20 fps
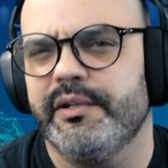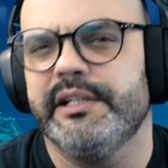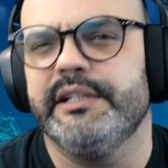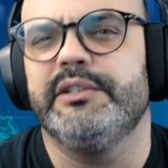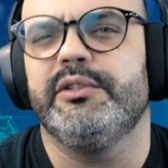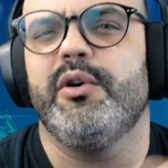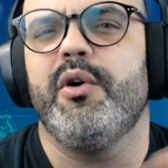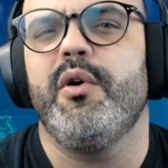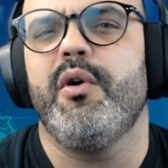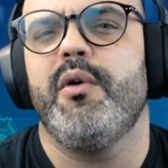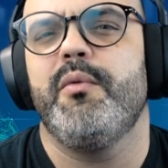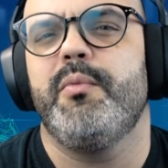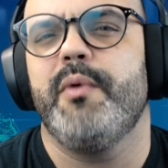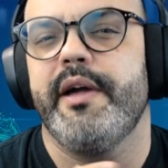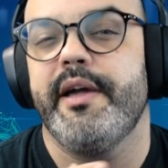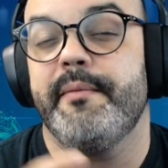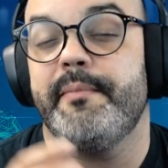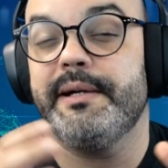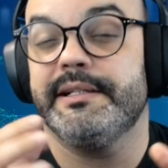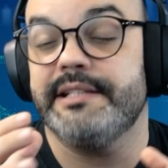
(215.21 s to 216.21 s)
y todo
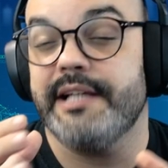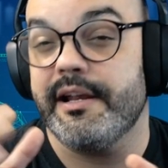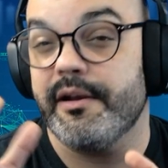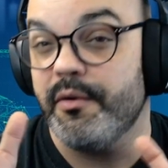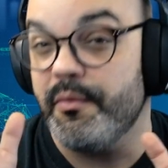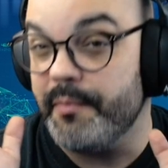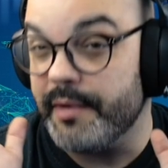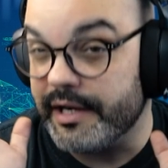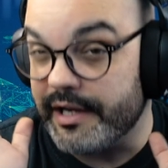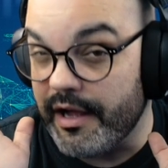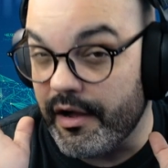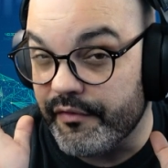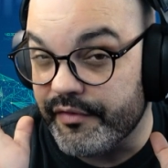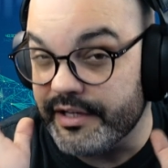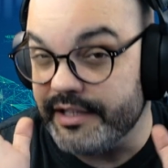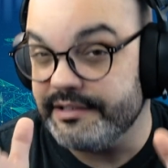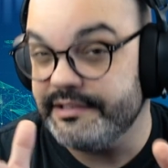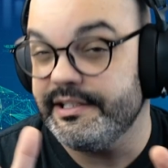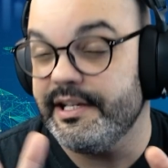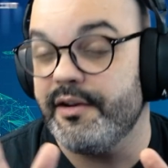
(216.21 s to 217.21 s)
puede pasar en un mercado
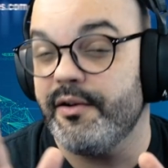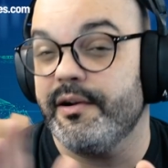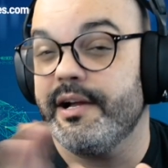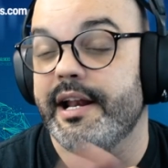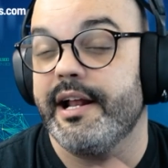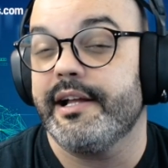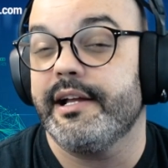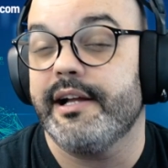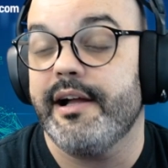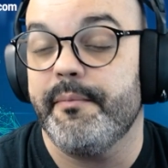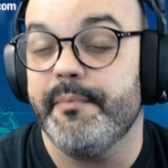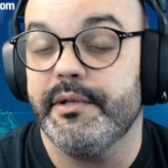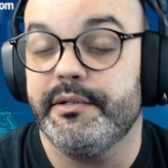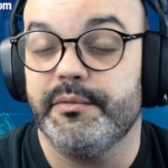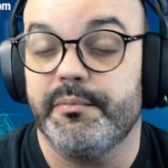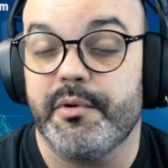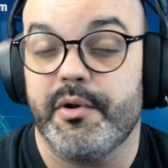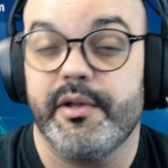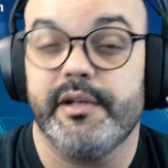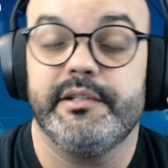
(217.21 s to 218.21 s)
financiero que hará que cambie tu
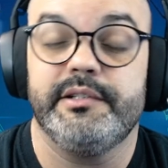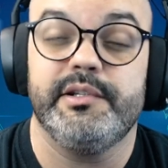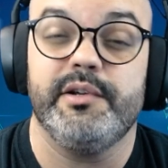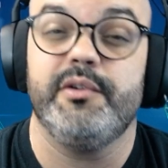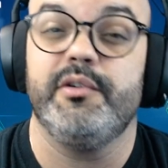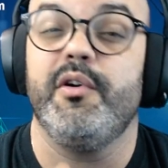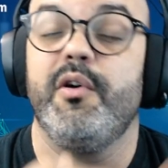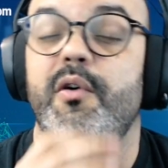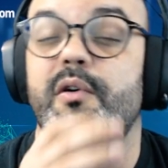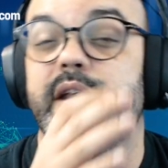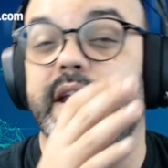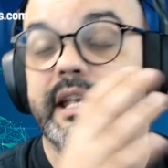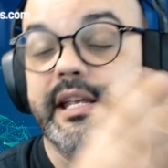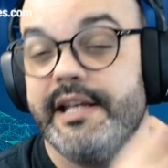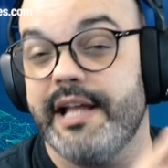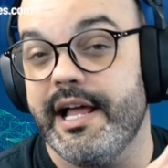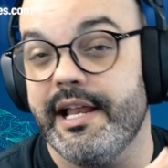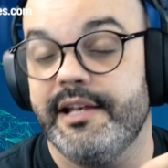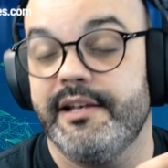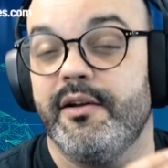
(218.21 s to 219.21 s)
proyección
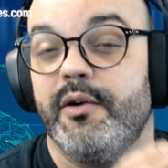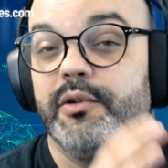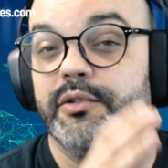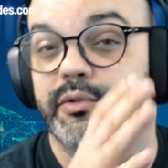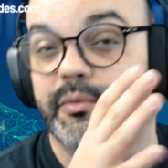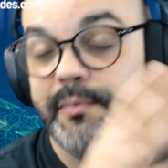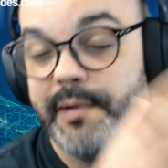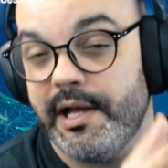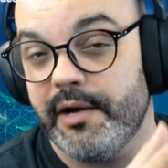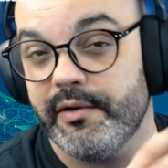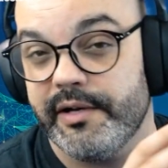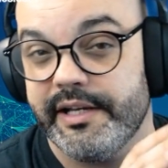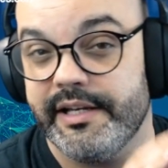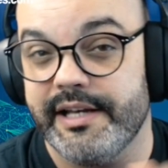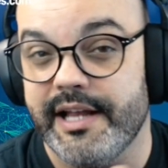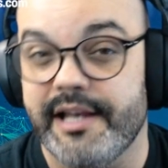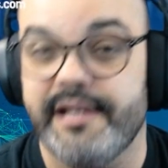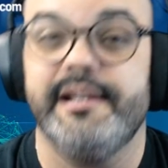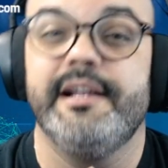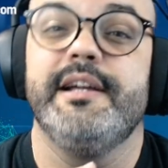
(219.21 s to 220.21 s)
original o tu plan
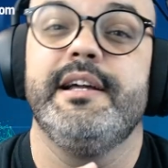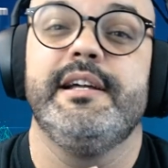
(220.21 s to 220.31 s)
original.